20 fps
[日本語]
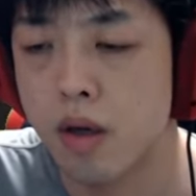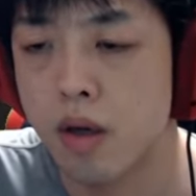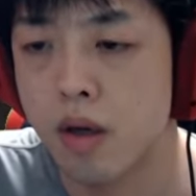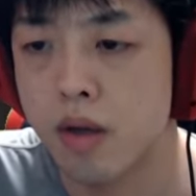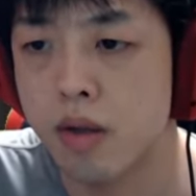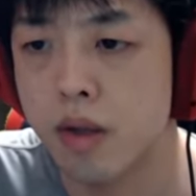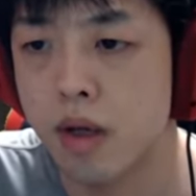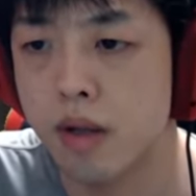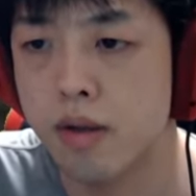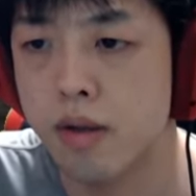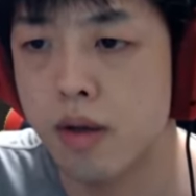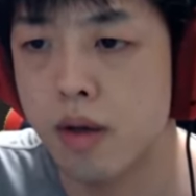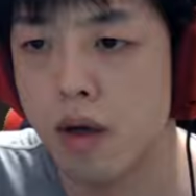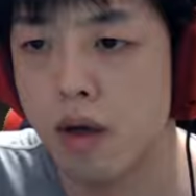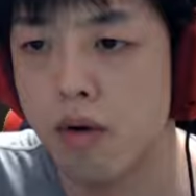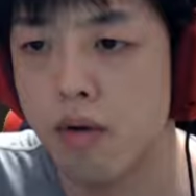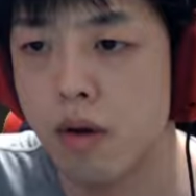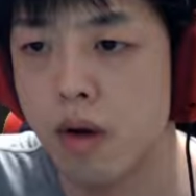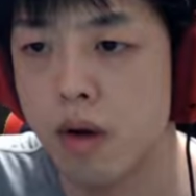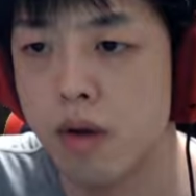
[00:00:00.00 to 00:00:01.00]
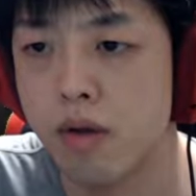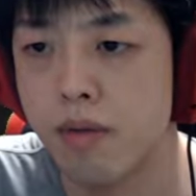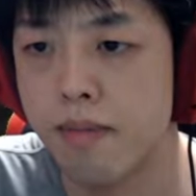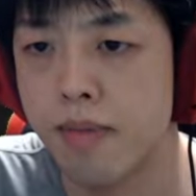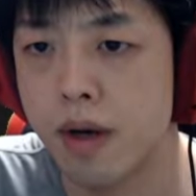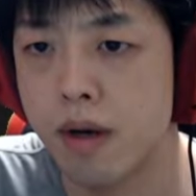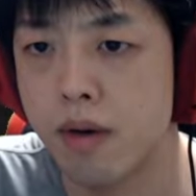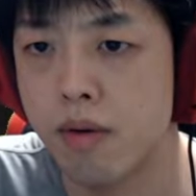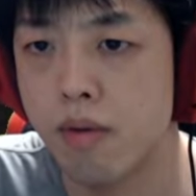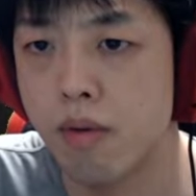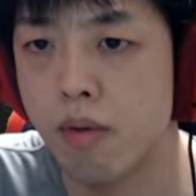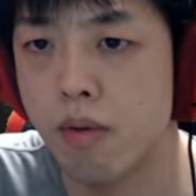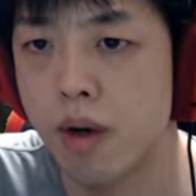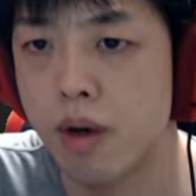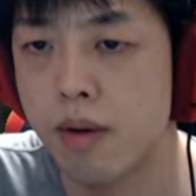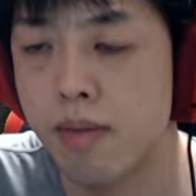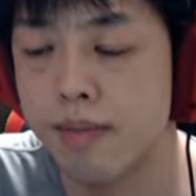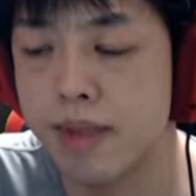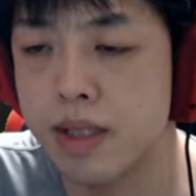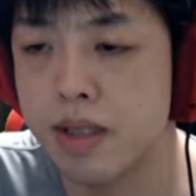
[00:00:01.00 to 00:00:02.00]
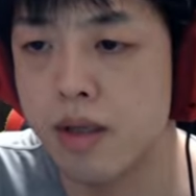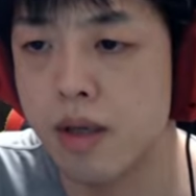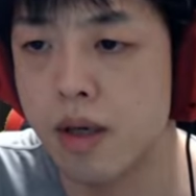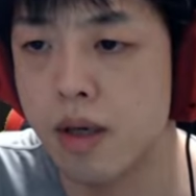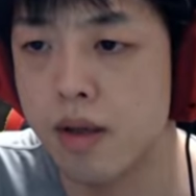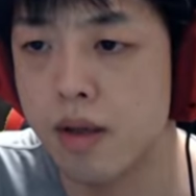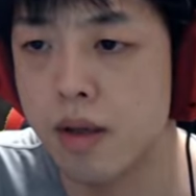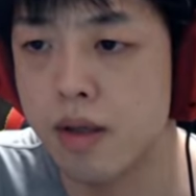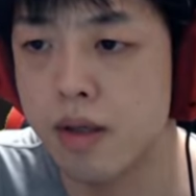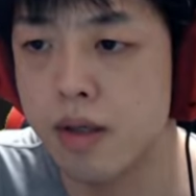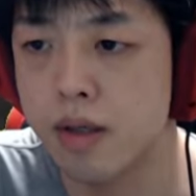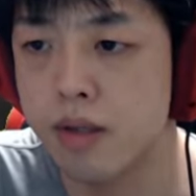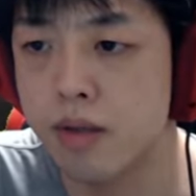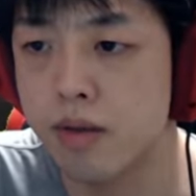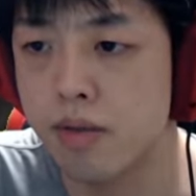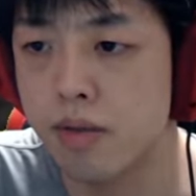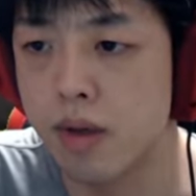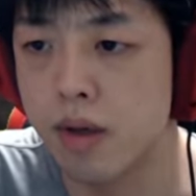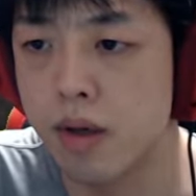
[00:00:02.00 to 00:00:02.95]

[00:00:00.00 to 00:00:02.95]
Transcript: なんだけど、あの番号が見つかんないですよね。